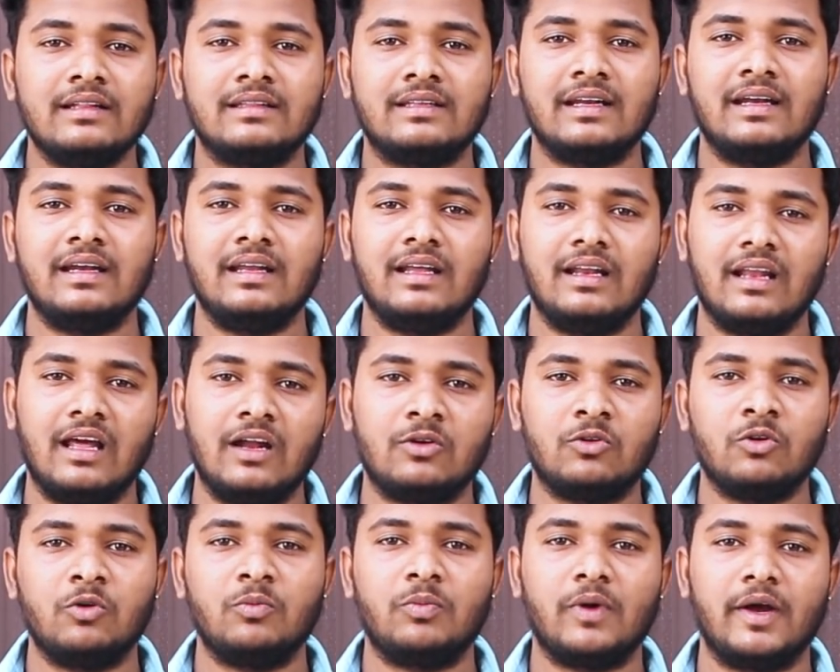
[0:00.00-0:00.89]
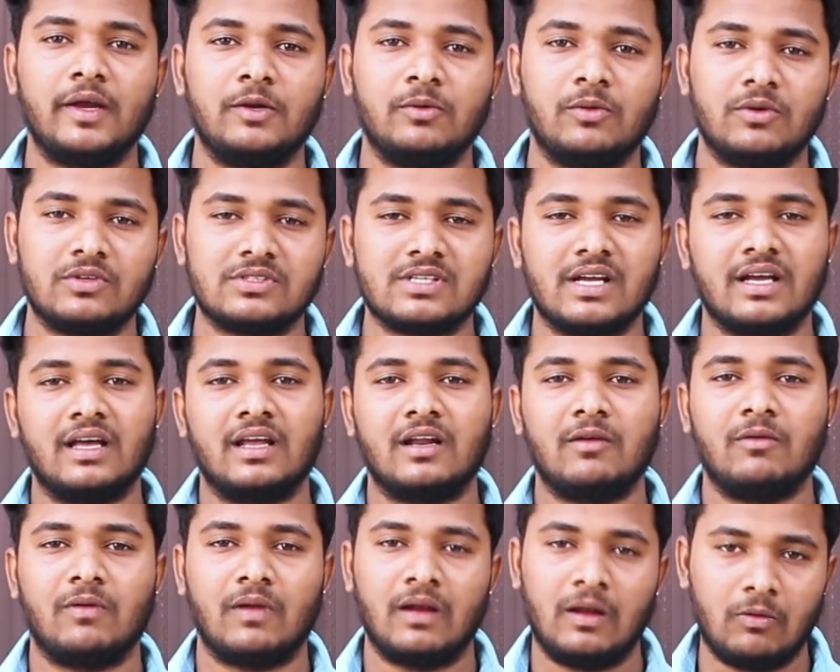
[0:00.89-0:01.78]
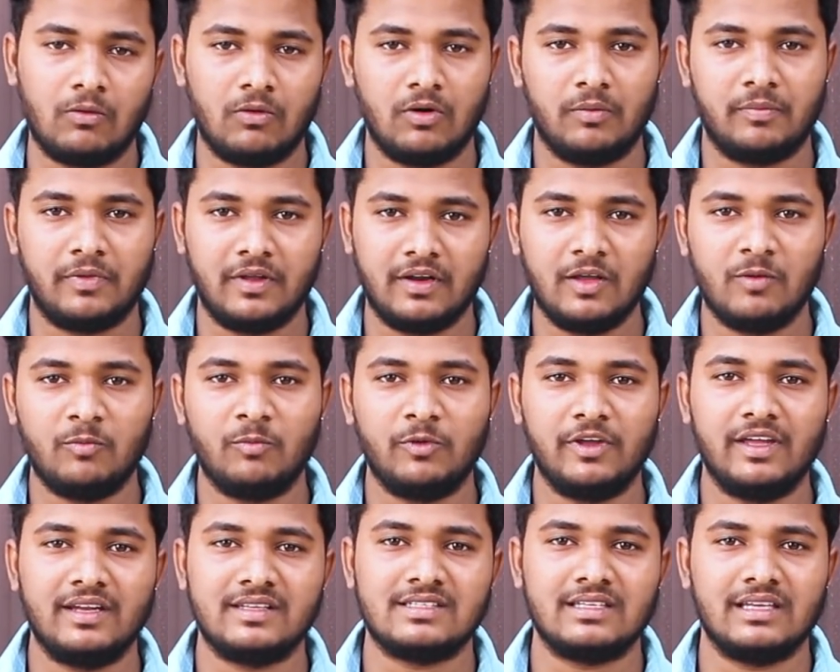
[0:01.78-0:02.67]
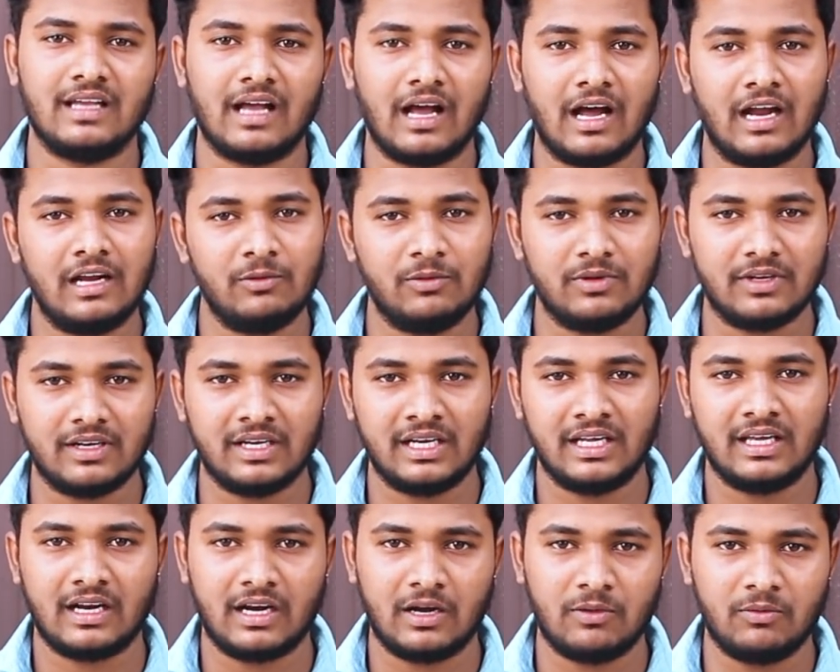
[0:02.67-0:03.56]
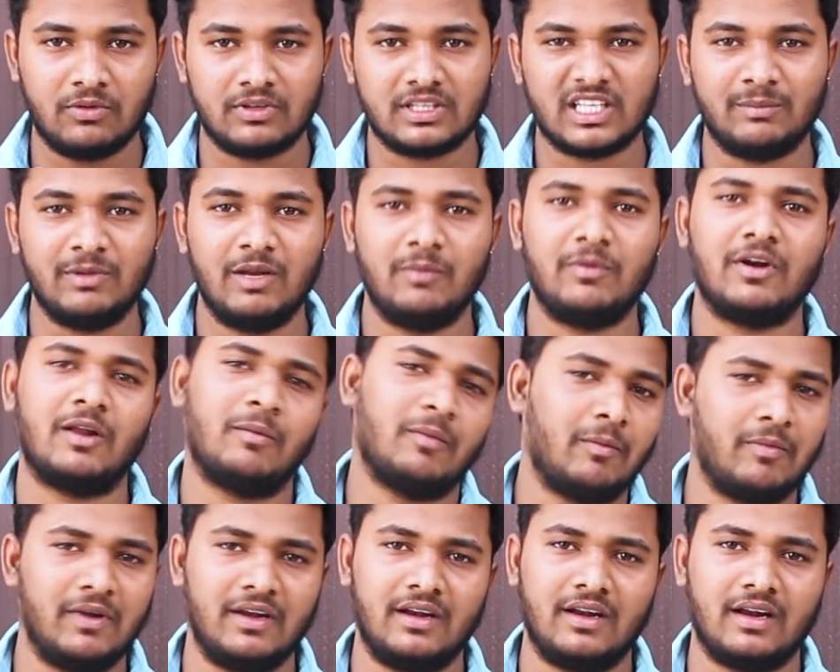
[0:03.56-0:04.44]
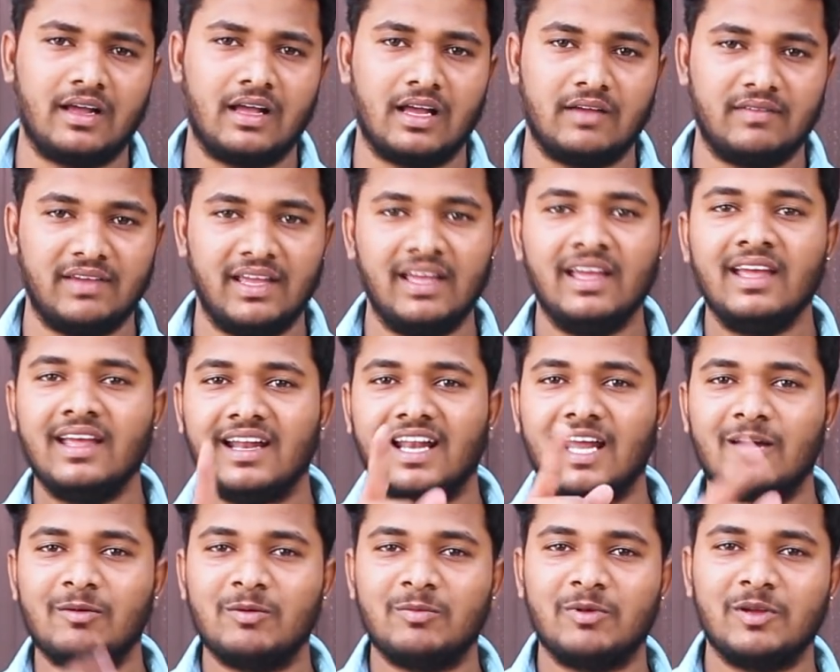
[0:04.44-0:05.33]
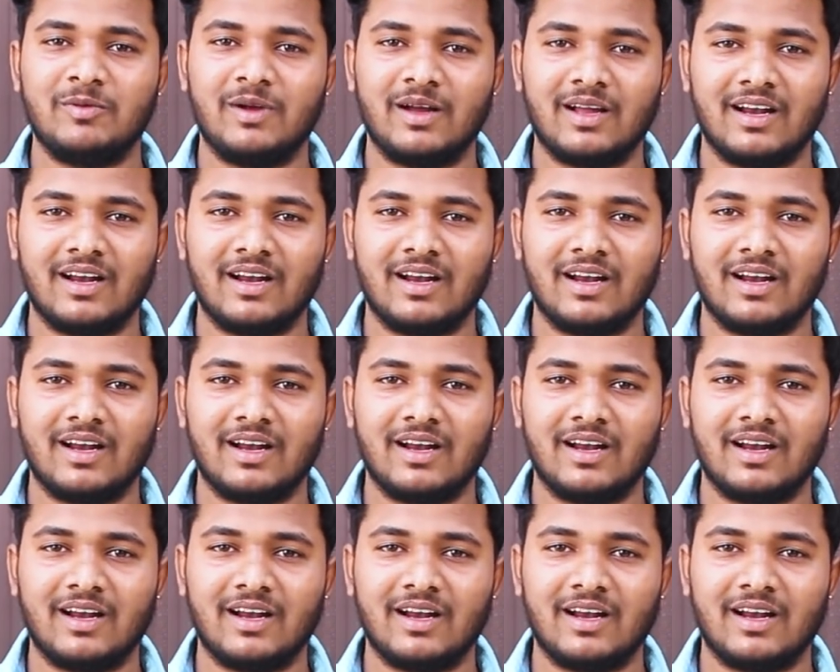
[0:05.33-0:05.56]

த்ரீ டியில் டூ பாயிண்ட் ஓ சங்கர் அவர்கள் அவரோட பெரிய முயற்சி ஹாலிவுட்டுக்கு நிகரான ஒரு தமிழ் படம் அப்படின்றக்காகவே நாம் போய்